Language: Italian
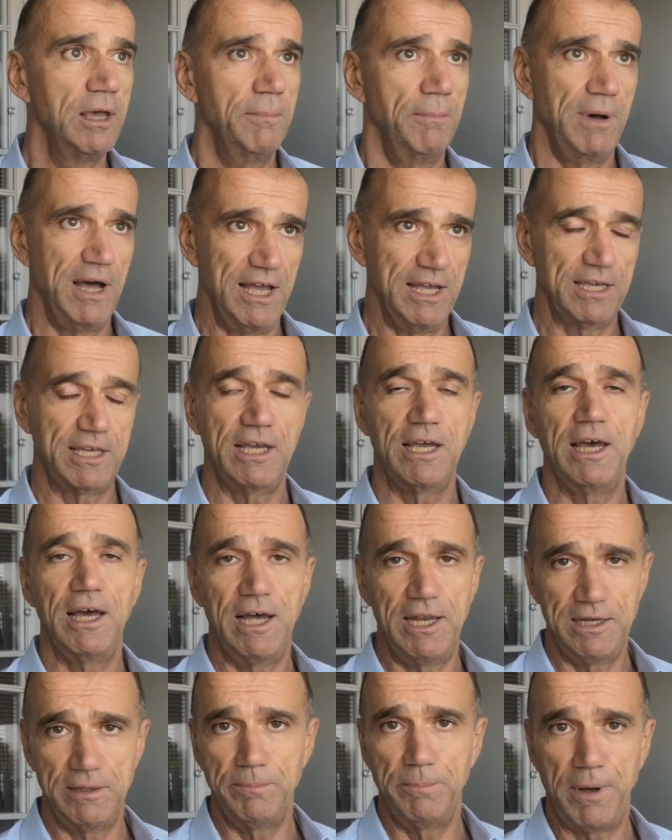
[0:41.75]
ma anche
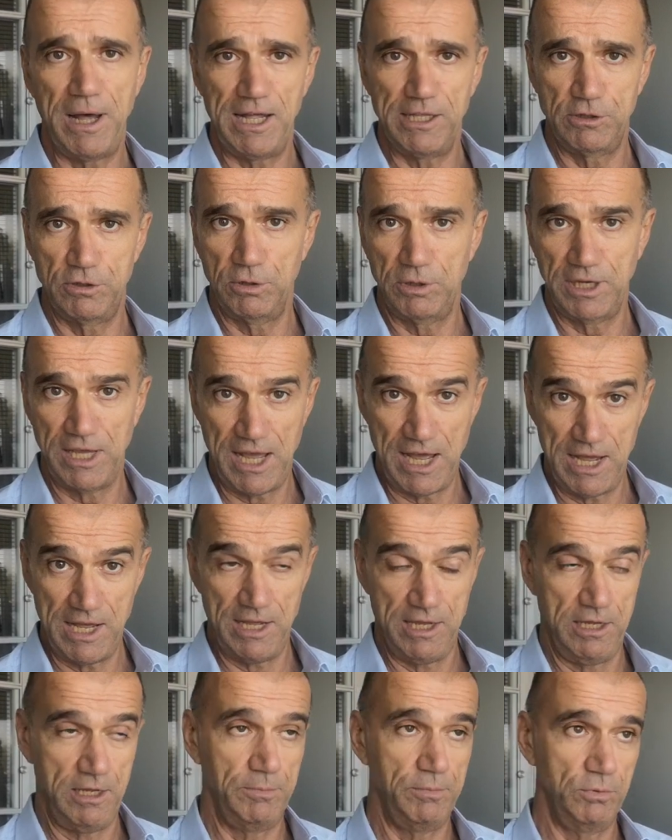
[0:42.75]
all'impatto che
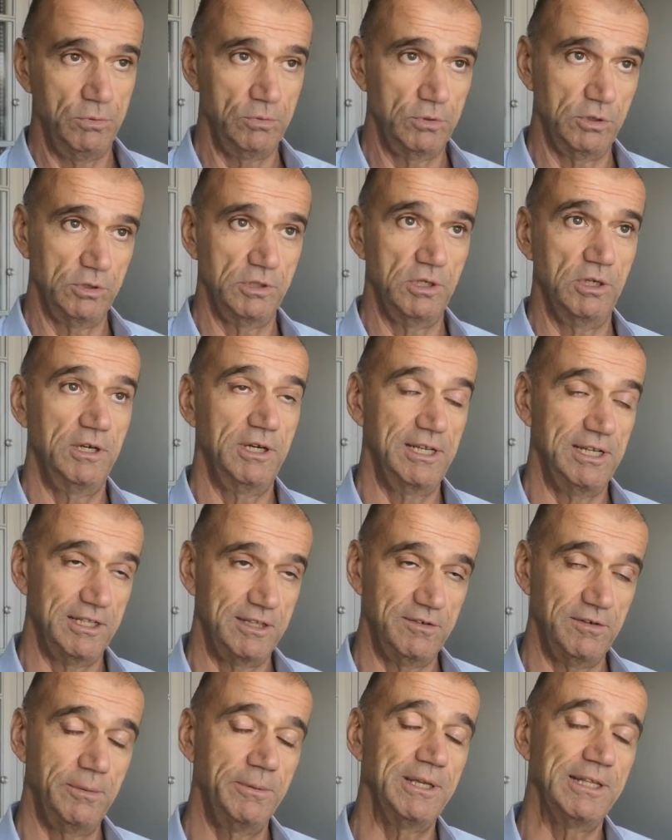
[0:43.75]
ha appunto
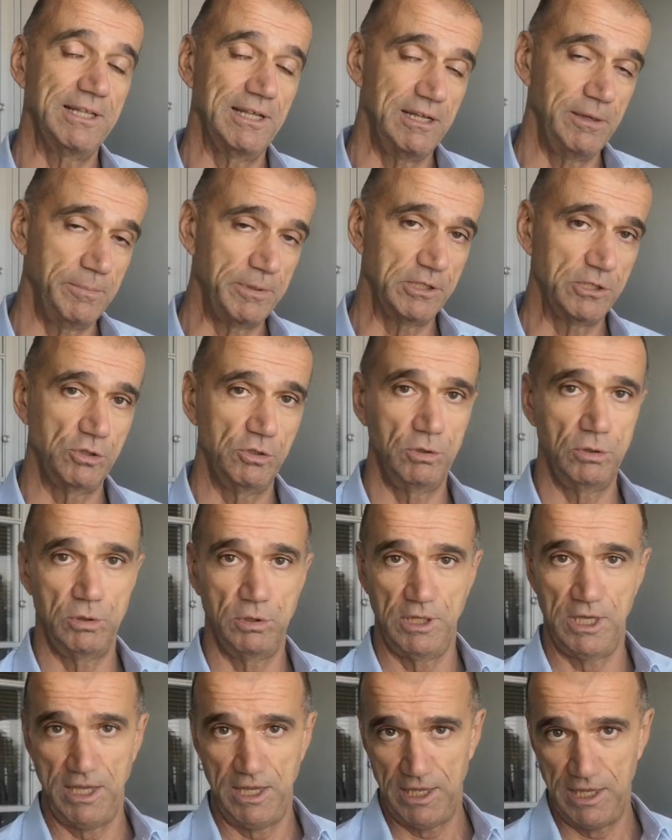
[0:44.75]
relativamente alle
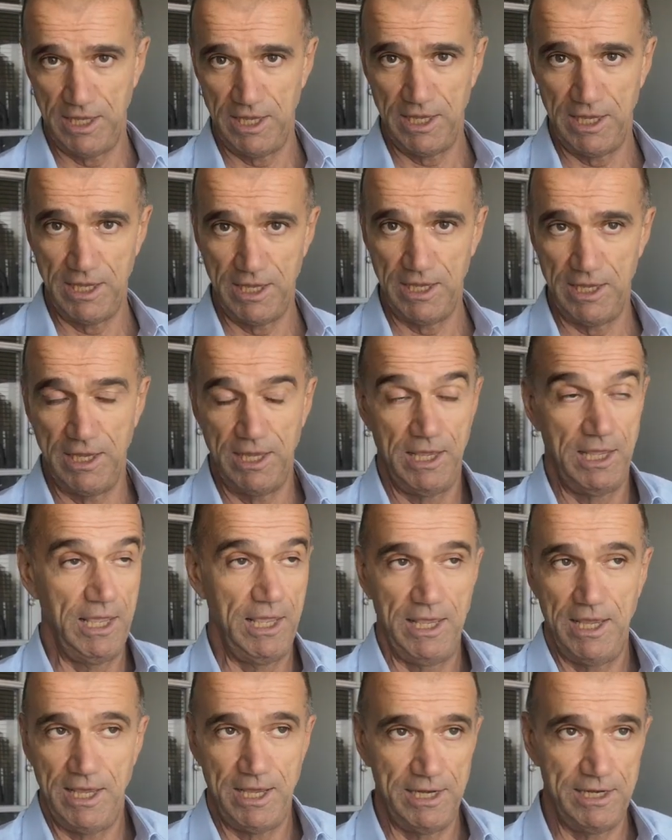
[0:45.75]
persone e,
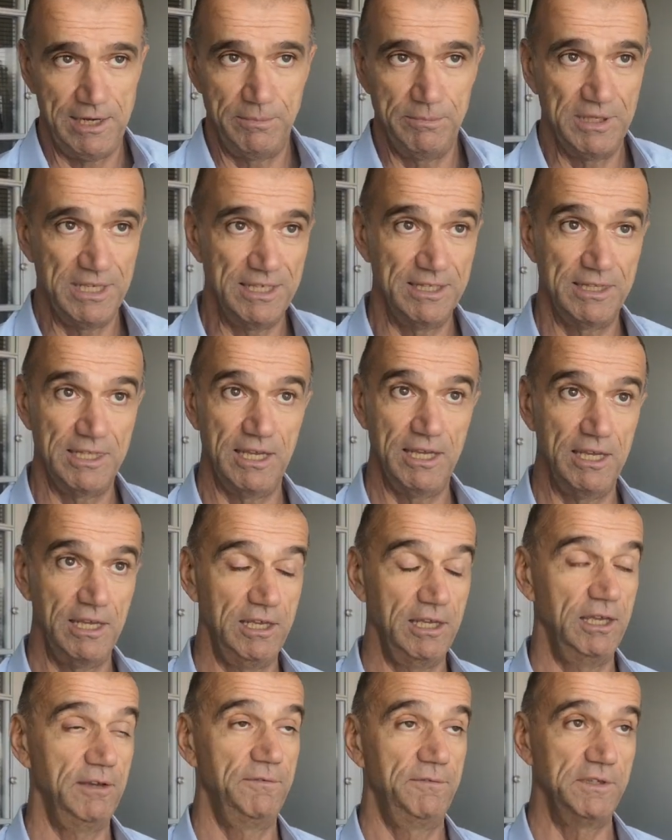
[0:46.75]
e
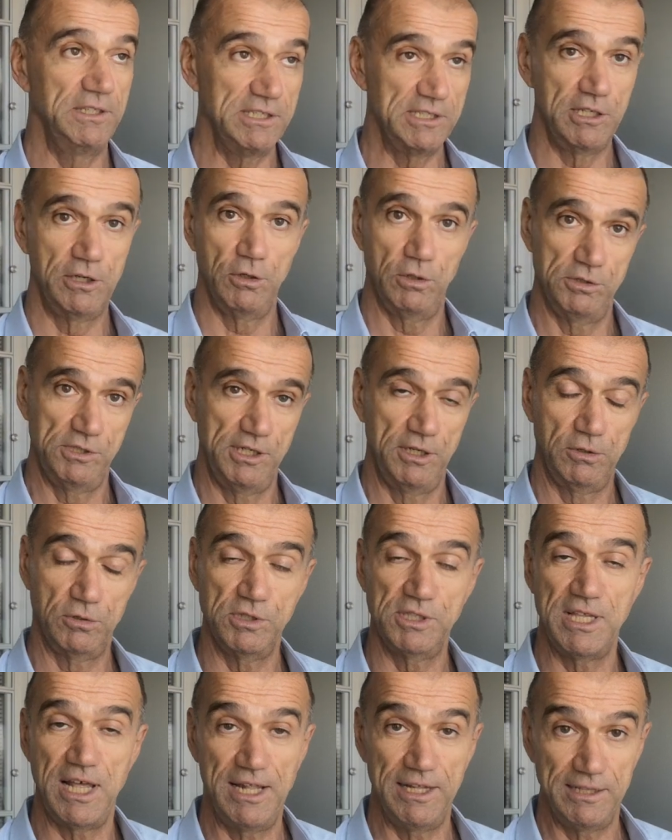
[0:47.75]
all'ambiente fisico
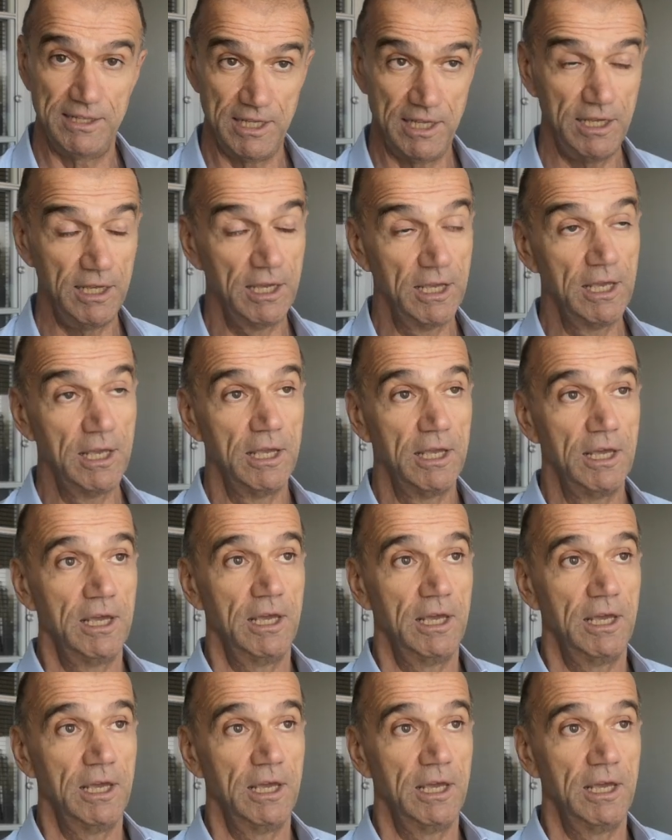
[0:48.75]
circostante